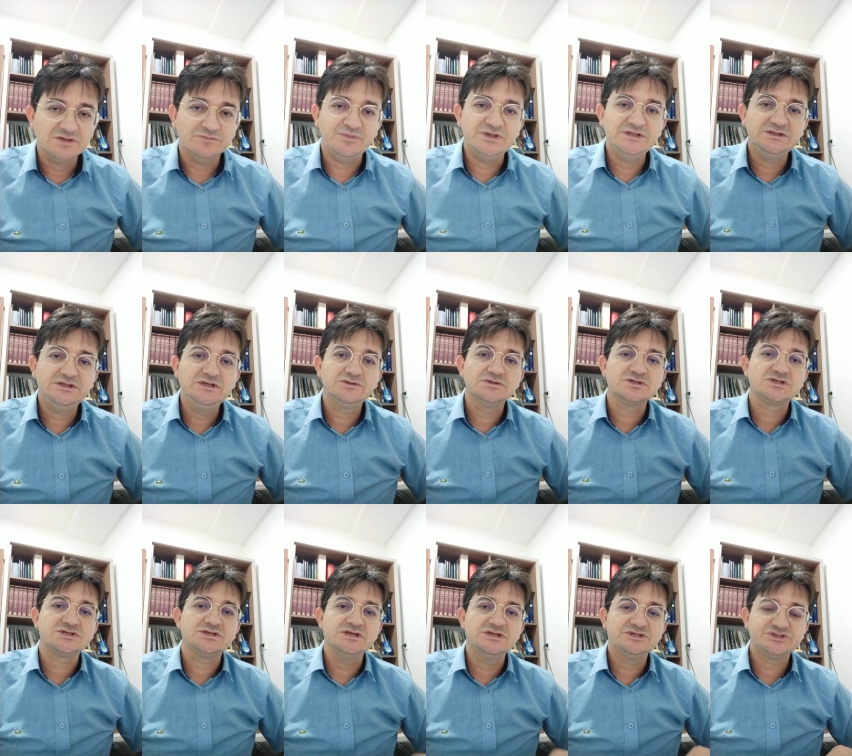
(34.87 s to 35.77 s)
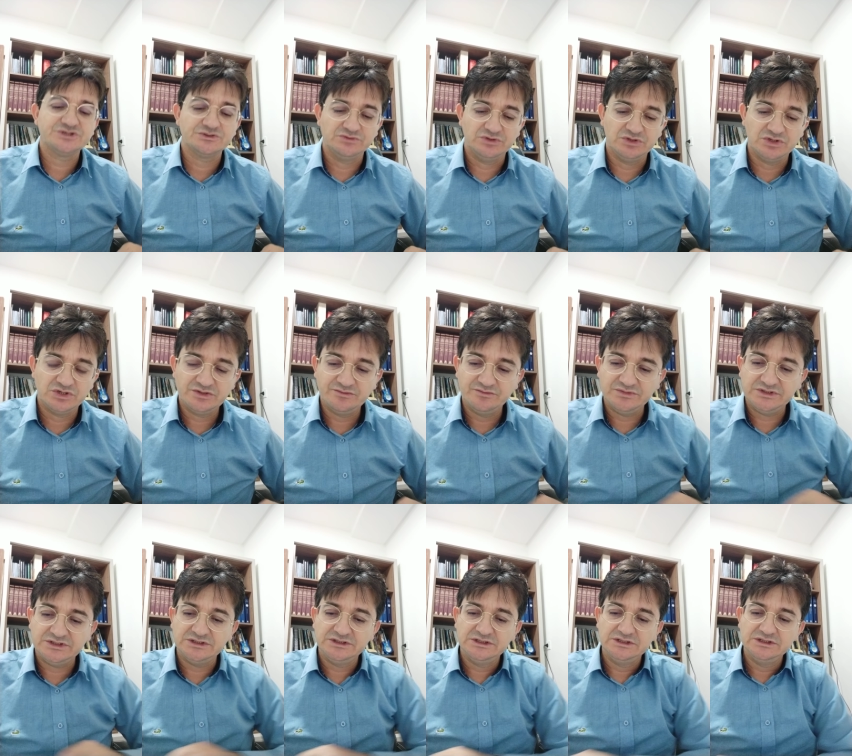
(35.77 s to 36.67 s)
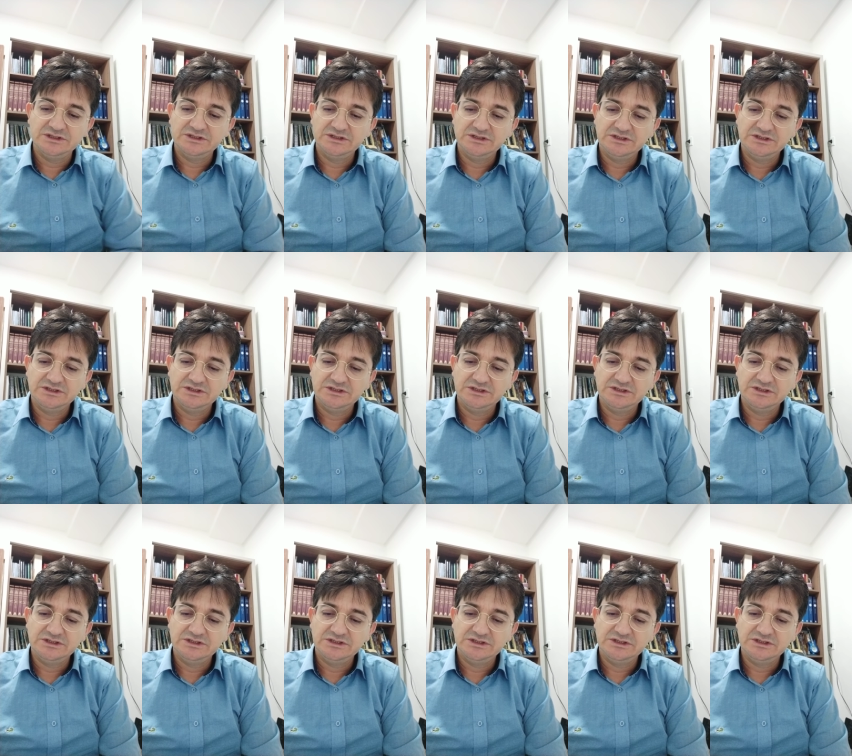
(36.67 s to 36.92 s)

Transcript: Bendito seja o nome